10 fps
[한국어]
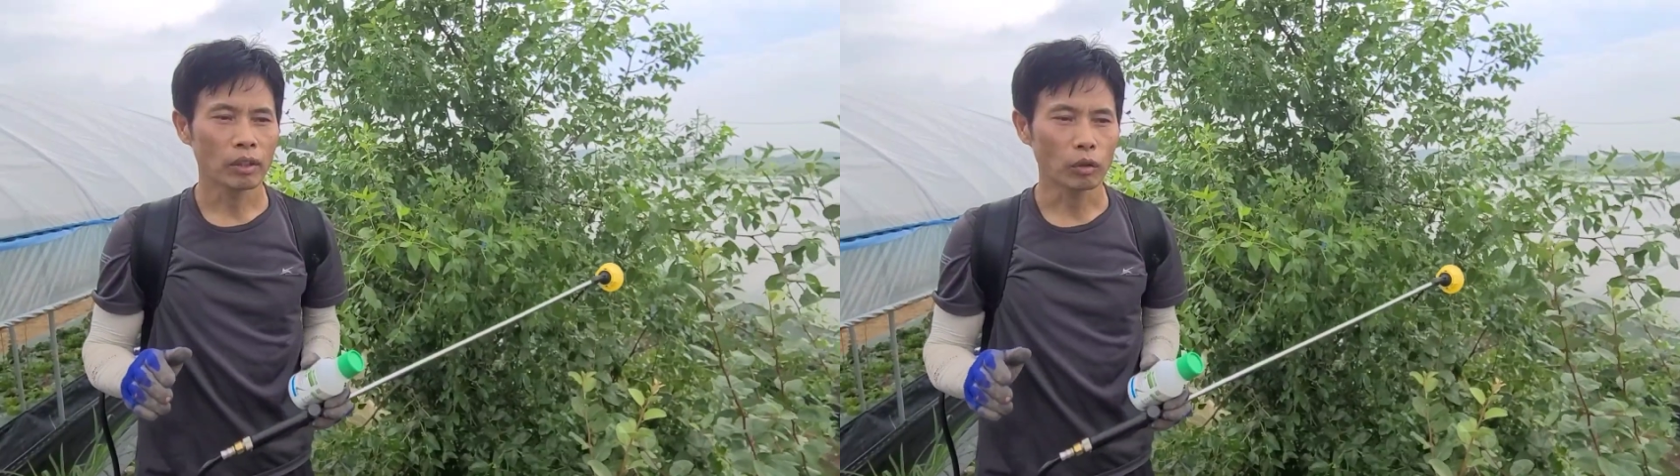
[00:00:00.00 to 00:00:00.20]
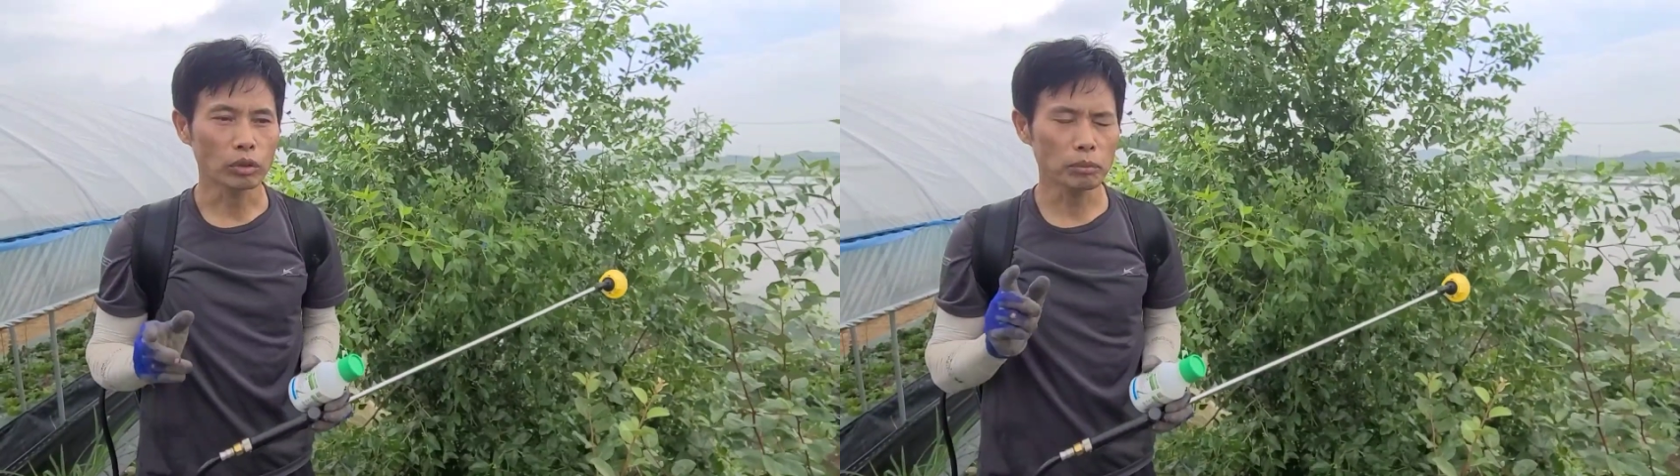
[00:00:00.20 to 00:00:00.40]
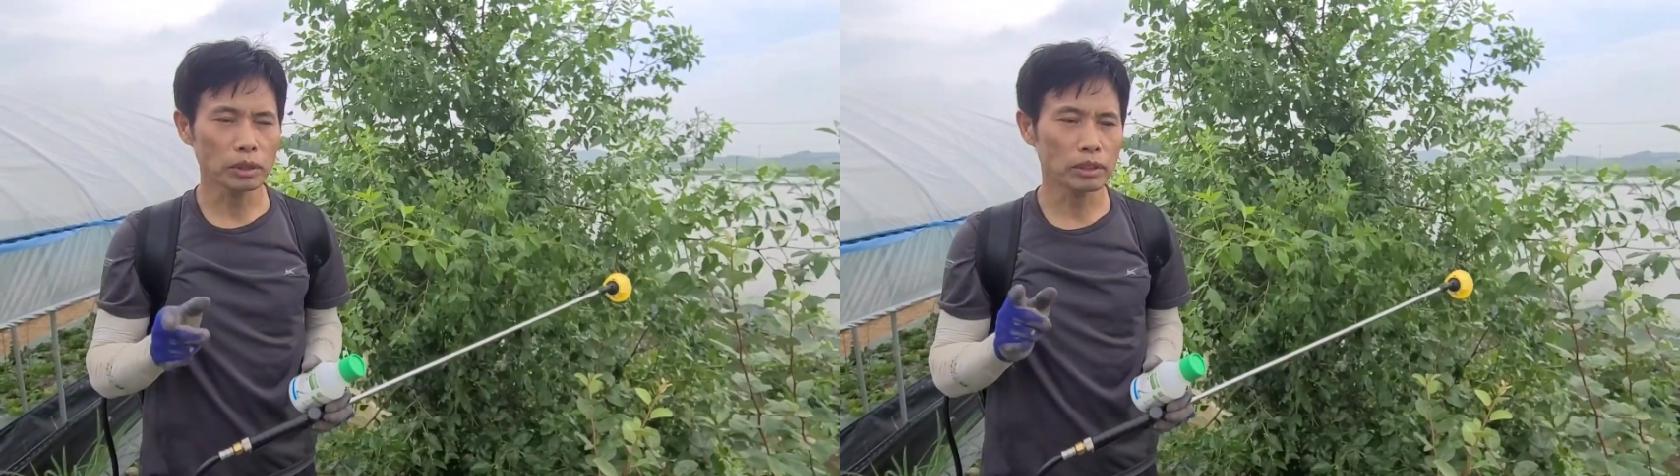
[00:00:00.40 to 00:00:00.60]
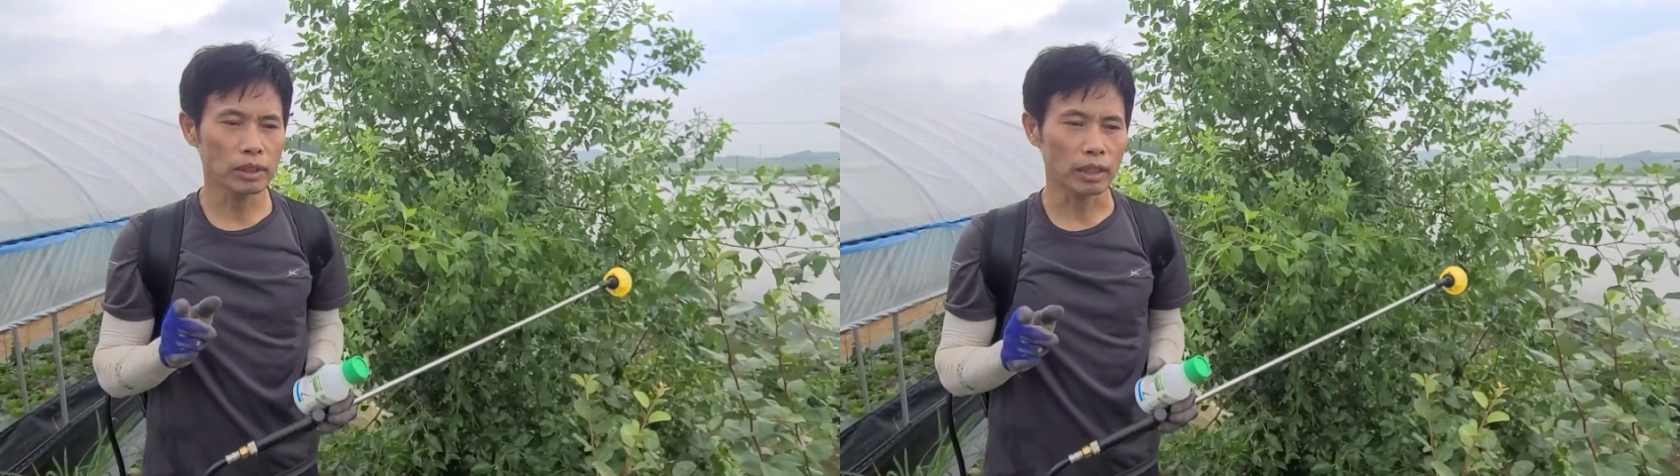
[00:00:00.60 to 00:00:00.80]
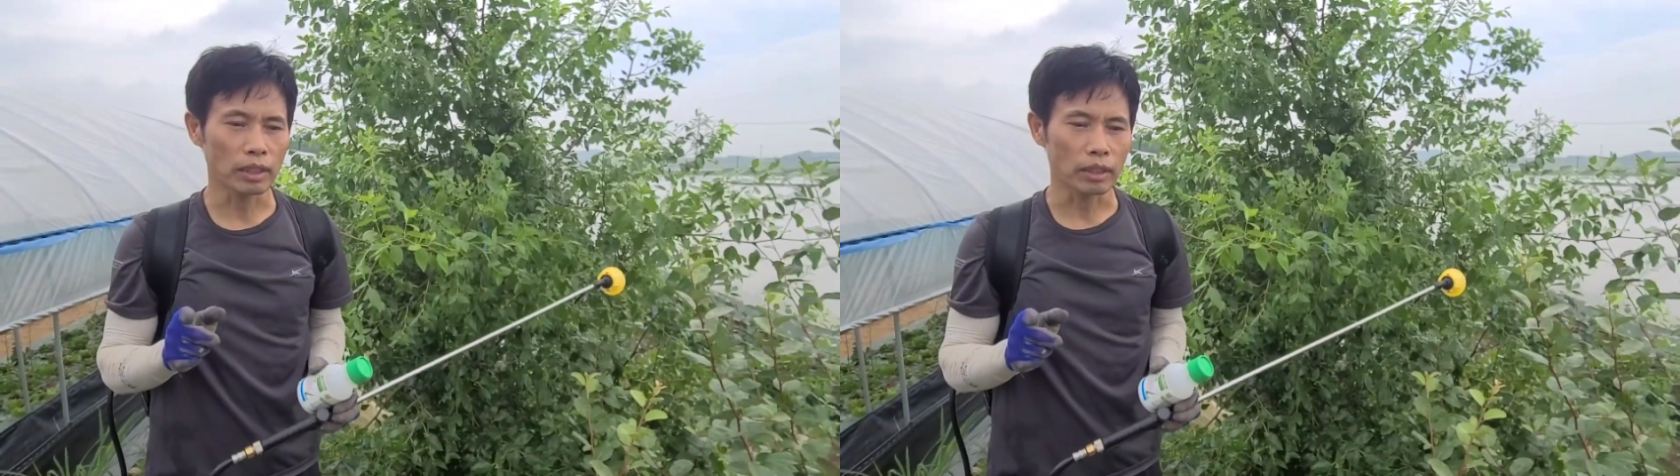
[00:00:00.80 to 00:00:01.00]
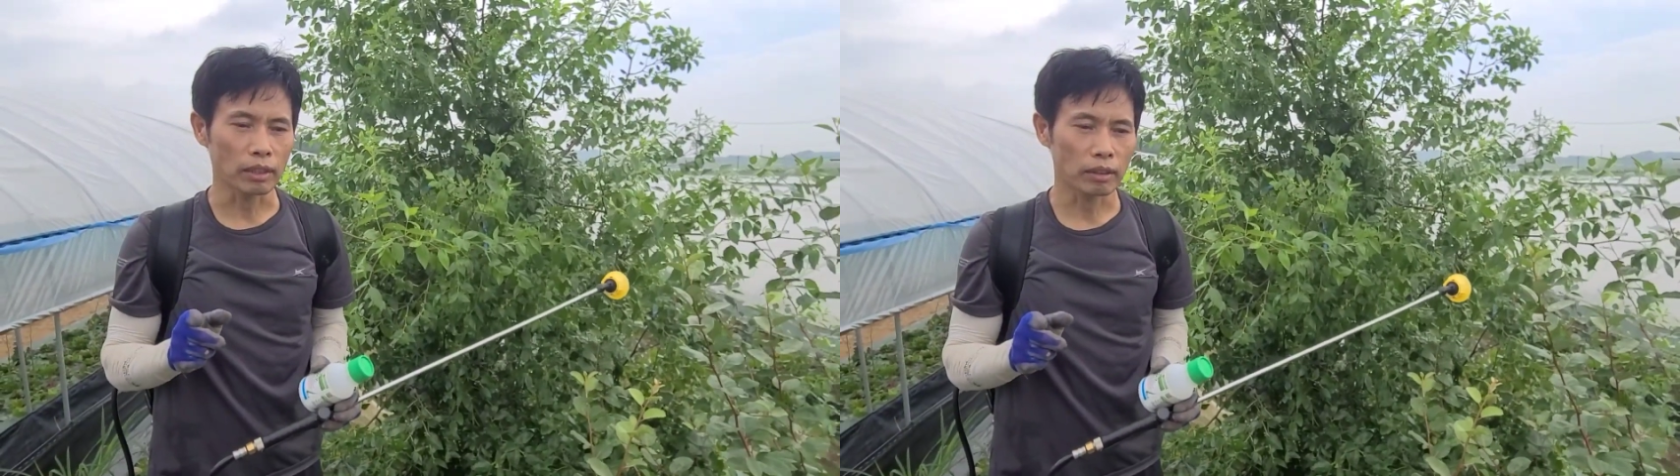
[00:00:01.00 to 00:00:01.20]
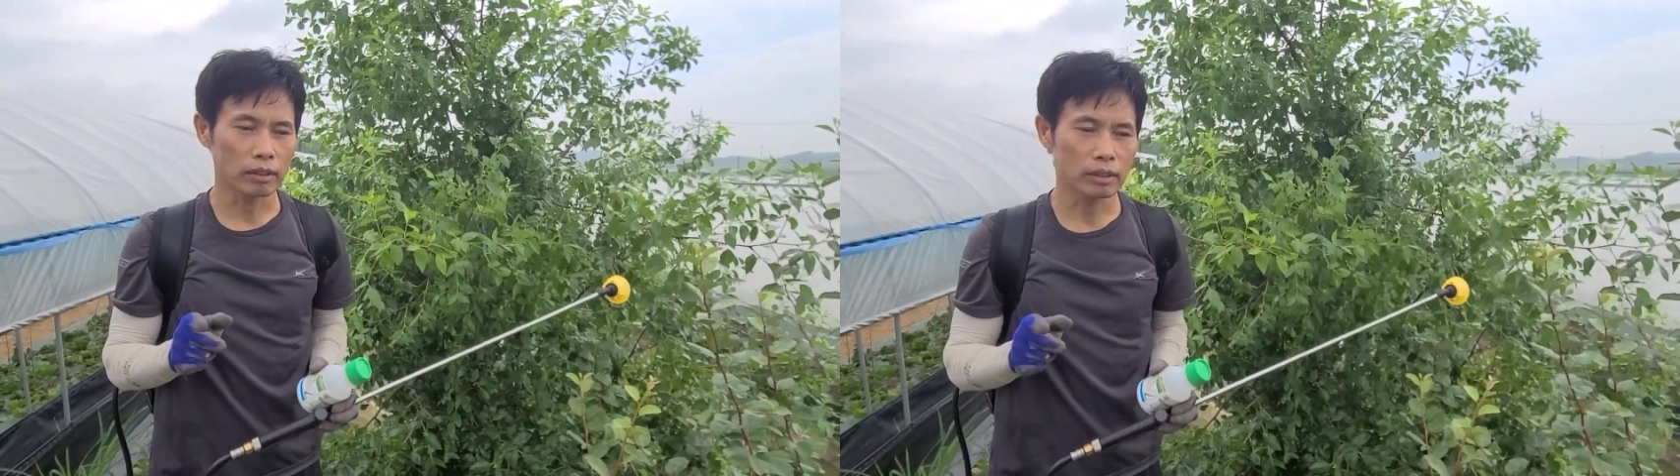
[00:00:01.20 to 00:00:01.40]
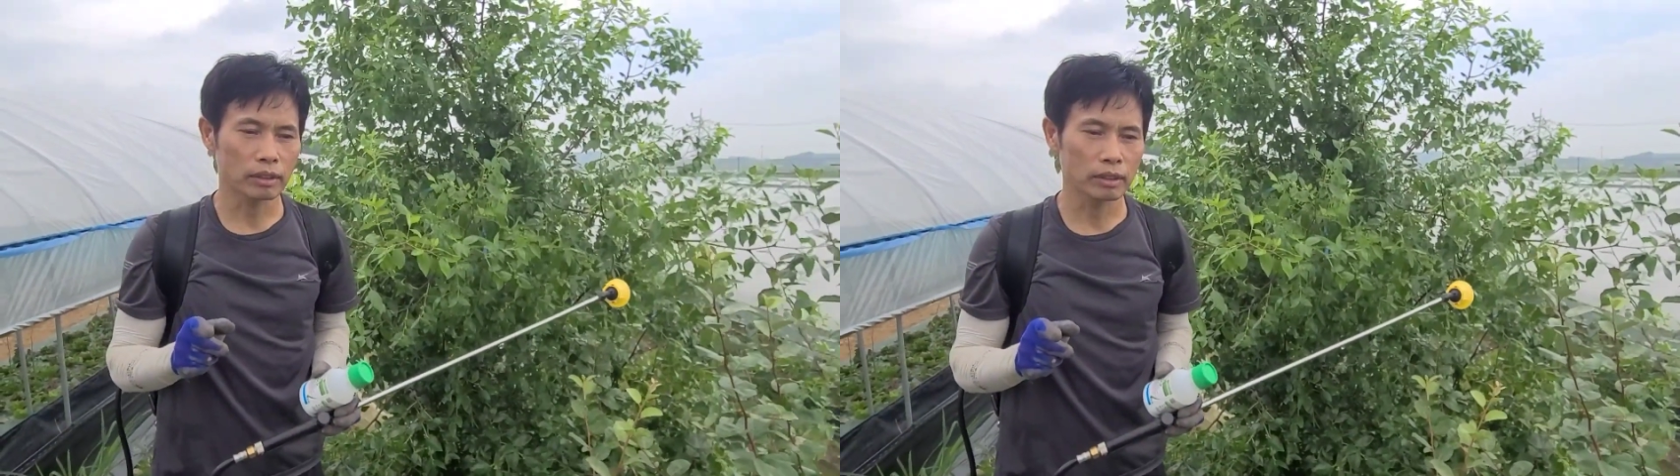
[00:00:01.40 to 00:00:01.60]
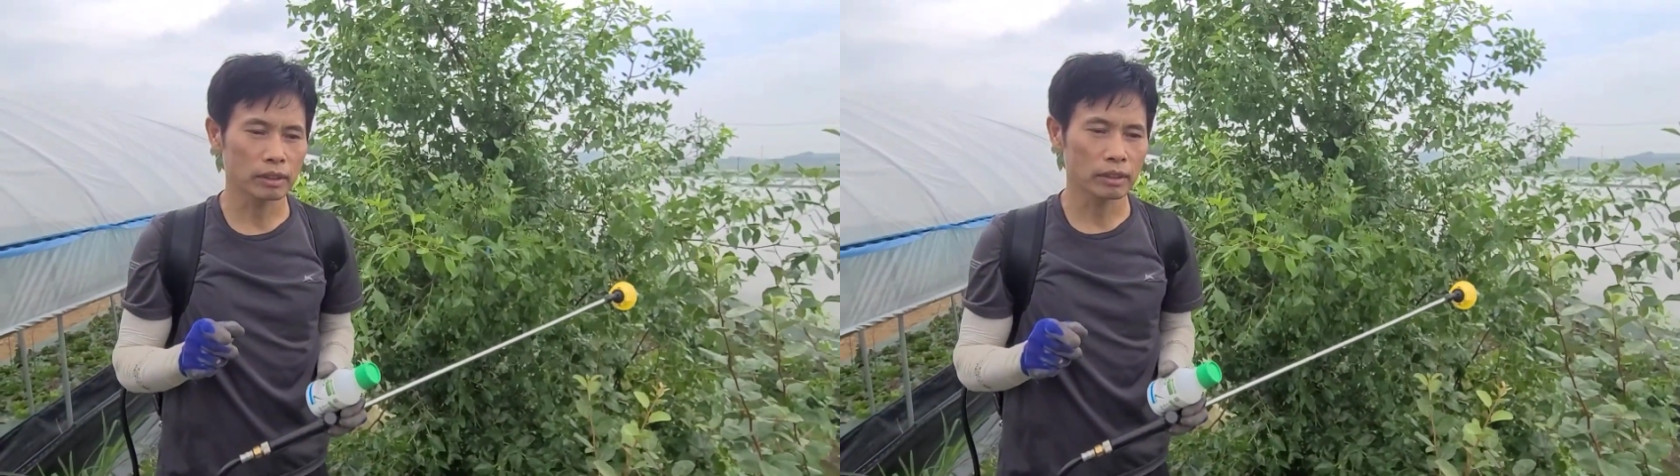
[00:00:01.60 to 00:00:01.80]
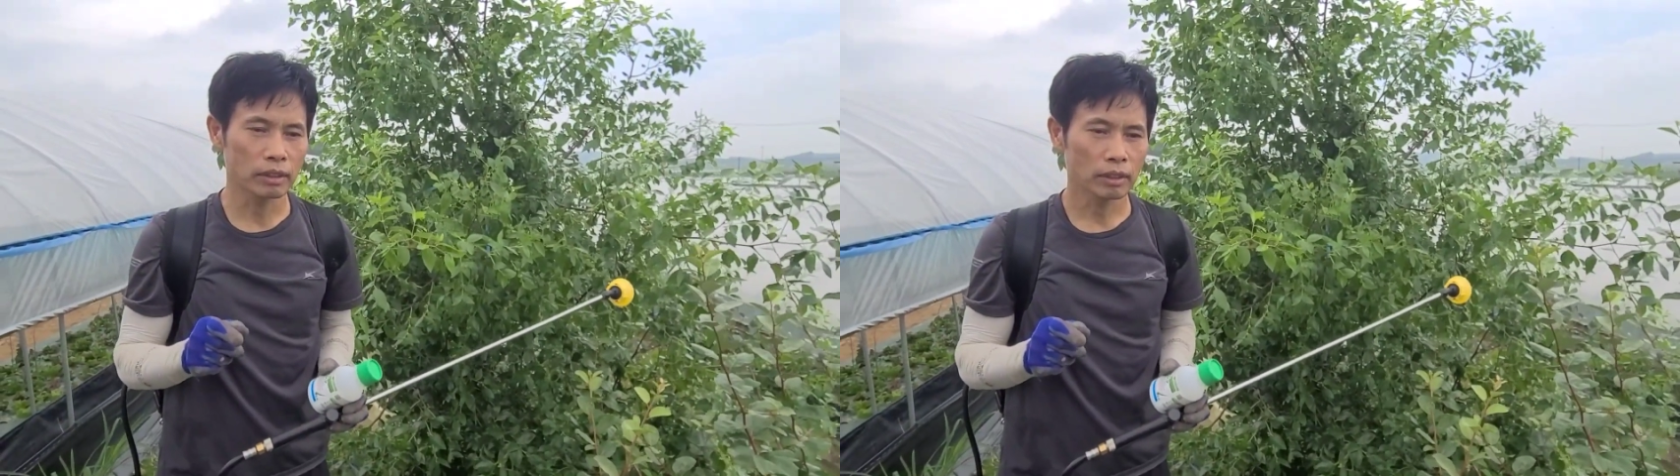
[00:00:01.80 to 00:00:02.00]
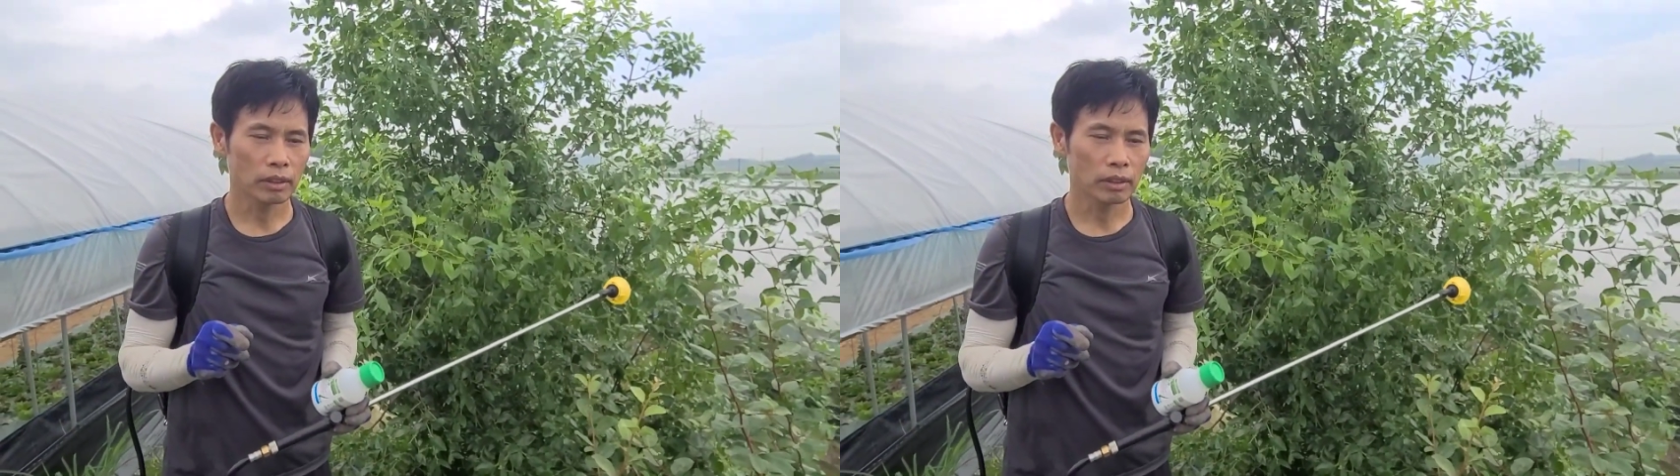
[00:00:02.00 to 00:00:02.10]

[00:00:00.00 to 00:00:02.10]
어떤 분은 이제 그